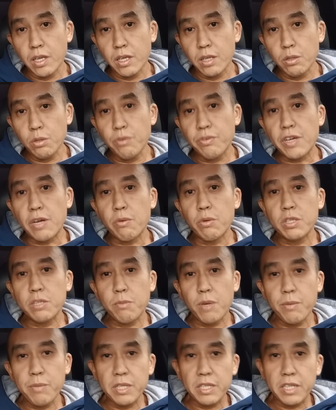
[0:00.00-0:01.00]
Ну и в какой-то
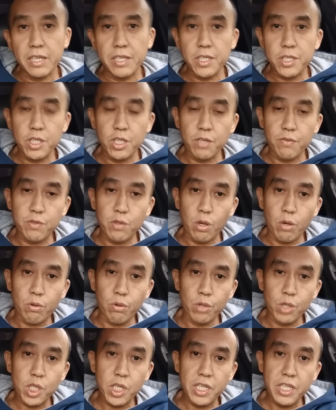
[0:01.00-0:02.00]
момент, конечно же, все
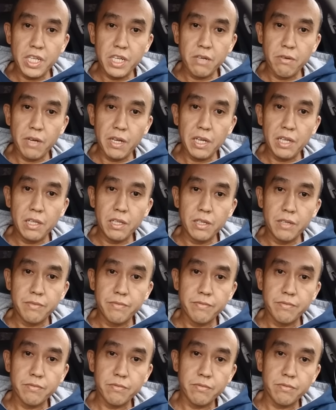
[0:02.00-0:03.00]
окружение говорило,
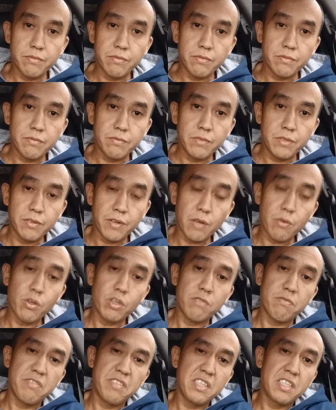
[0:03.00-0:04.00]
не
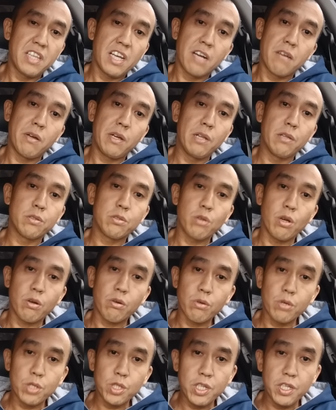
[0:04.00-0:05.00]
какой-то всегда говорила все
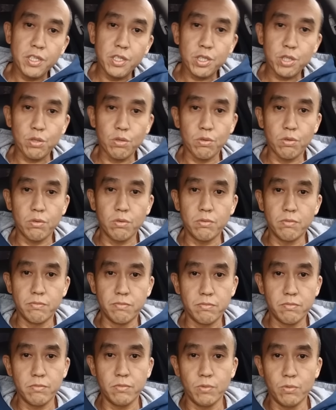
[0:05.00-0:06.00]
окружение, что,
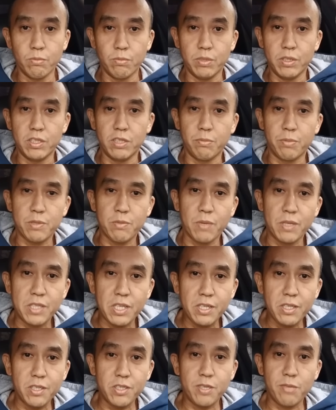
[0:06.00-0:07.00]
ну, блин, ты
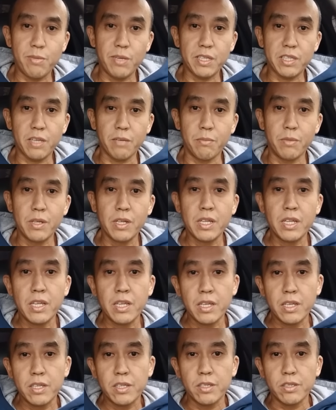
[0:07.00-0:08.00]
посмотри на себя там,
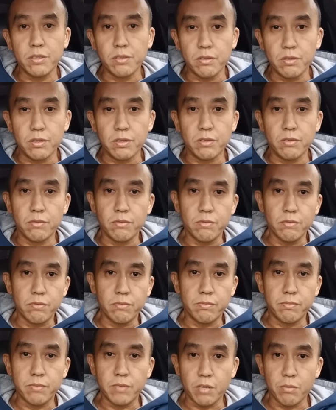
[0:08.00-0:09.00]
э,
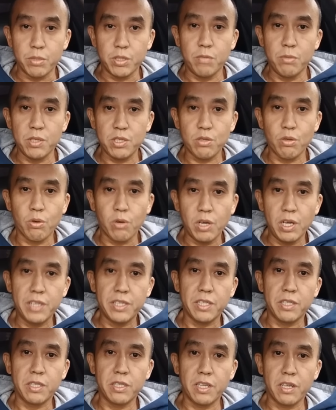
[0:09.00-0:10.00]
как бы тебе столько
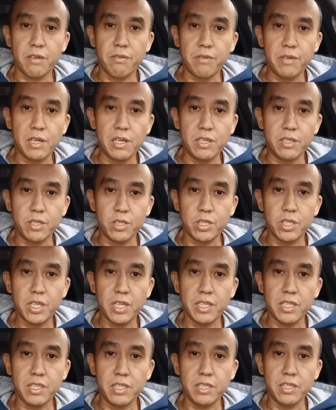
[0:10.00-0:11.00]
лет, а ты так выглядишь,
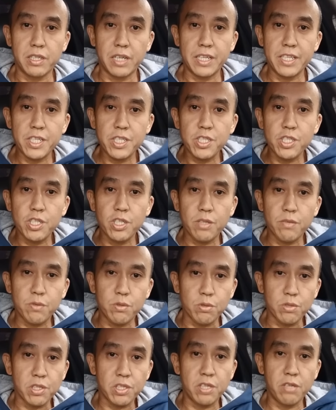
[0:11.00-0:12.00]
да, и, конечно же, это
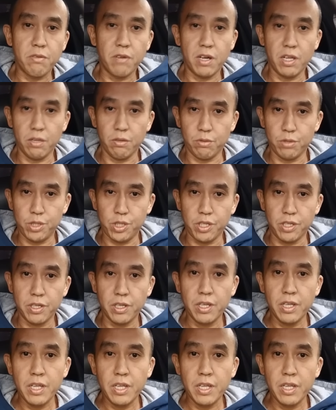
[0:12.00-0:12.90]
все задевало очень.